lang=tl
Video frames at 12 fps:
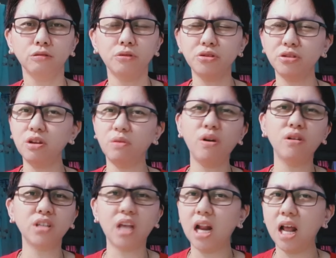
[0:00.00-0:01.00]
Kuis Jawo,
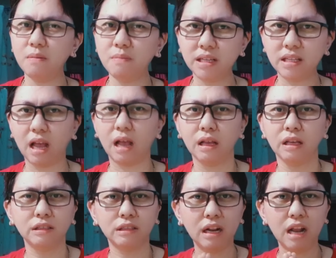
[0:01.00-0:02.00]
salamat ah.
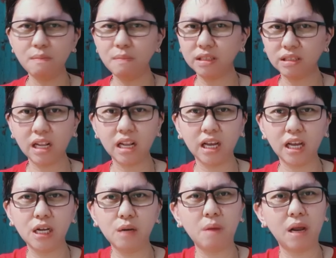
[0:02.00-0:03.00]
Salamat talaga
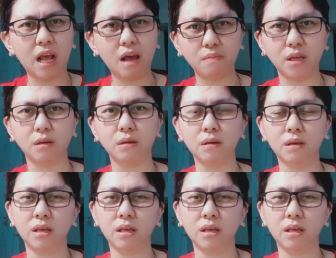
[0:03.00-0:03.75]
ng marami.